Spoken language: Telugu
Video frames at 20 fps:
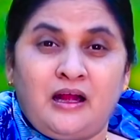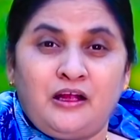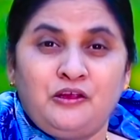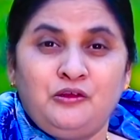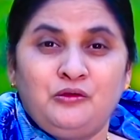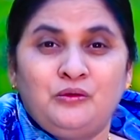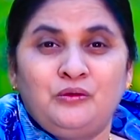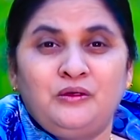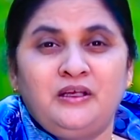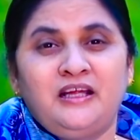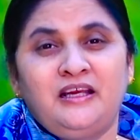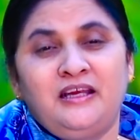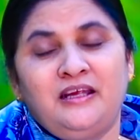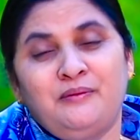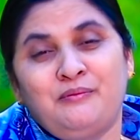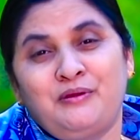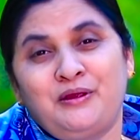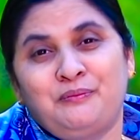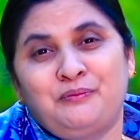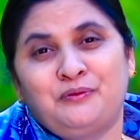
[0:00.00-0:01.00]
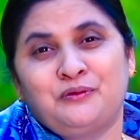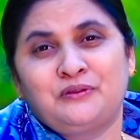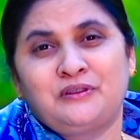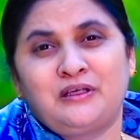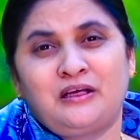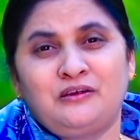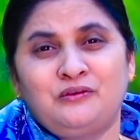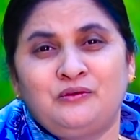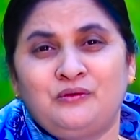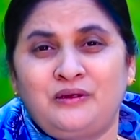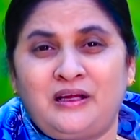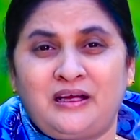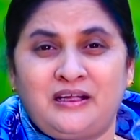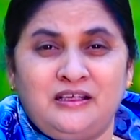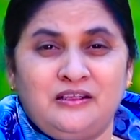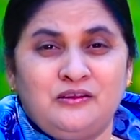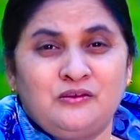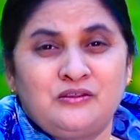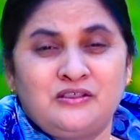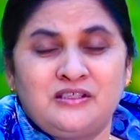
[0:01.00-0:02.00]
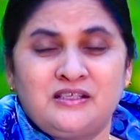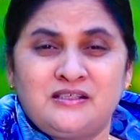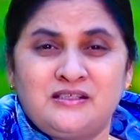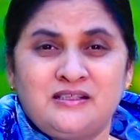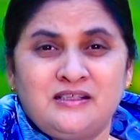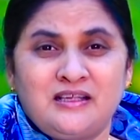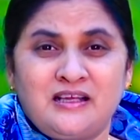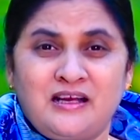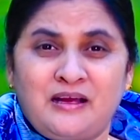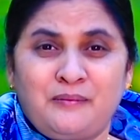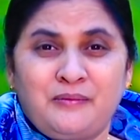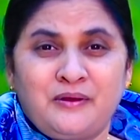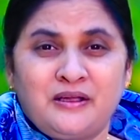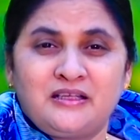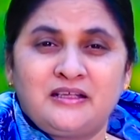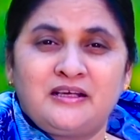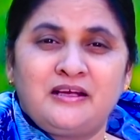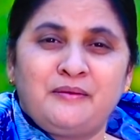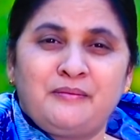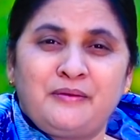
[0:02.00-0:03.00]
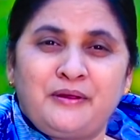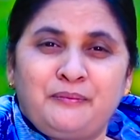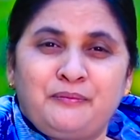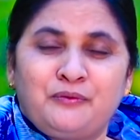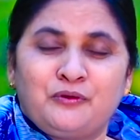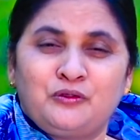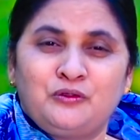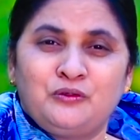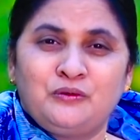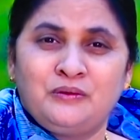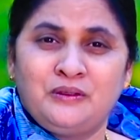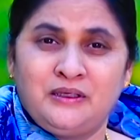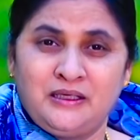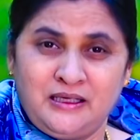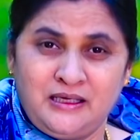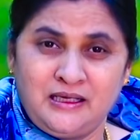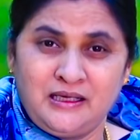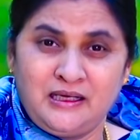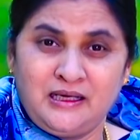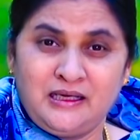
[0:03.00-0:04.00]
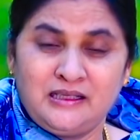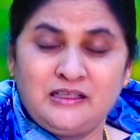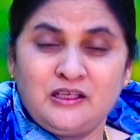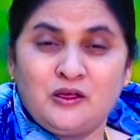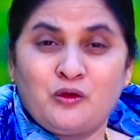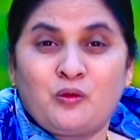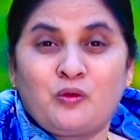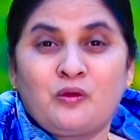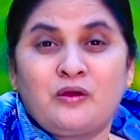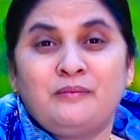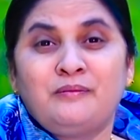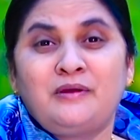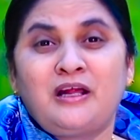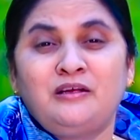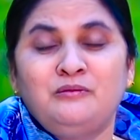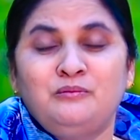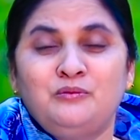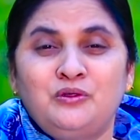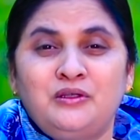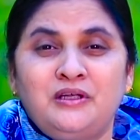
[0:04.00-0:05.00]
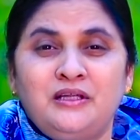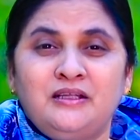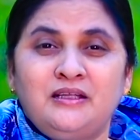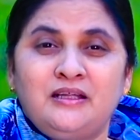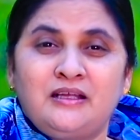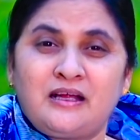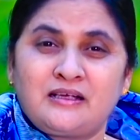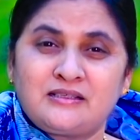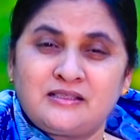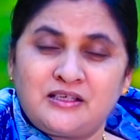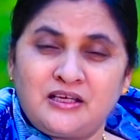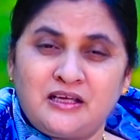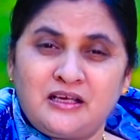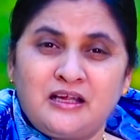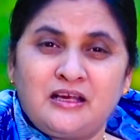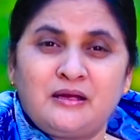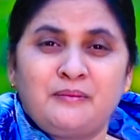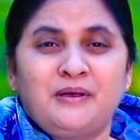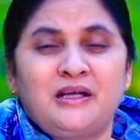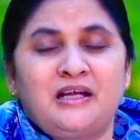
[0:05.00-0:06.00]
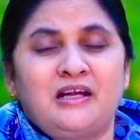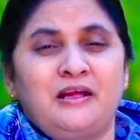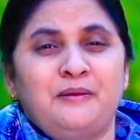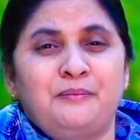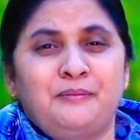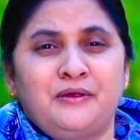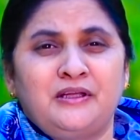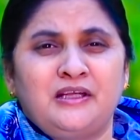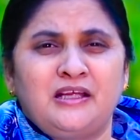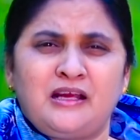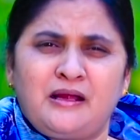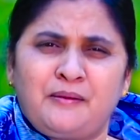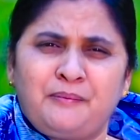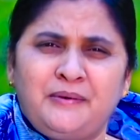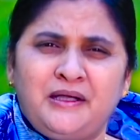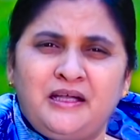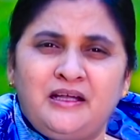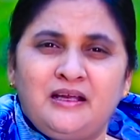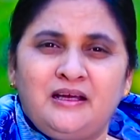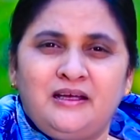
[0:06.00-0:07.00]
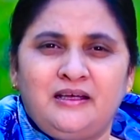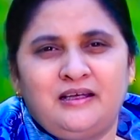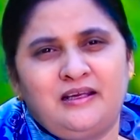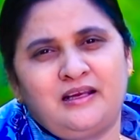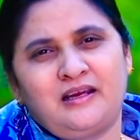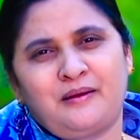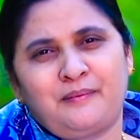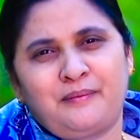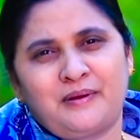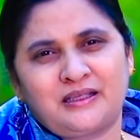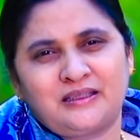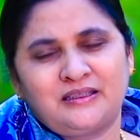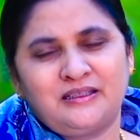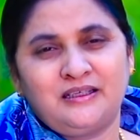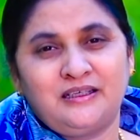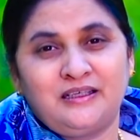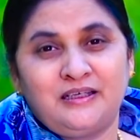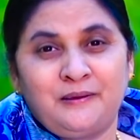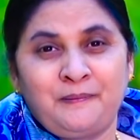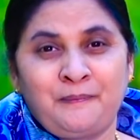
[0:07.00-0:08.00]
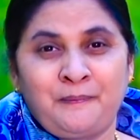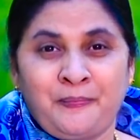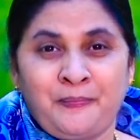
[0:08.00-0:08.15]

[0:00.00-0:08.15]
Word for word: అయ్యో నేనేమైపోతాను నాకు ఇది వచ్చేసింది నా బ్రతికి లేకపోతే ఈ రోగం నన్ను ముట్టింది నా శరీరం ఎట్లయిపోయింది నా బిడ్డలేంటి నా భర్త ఏంటి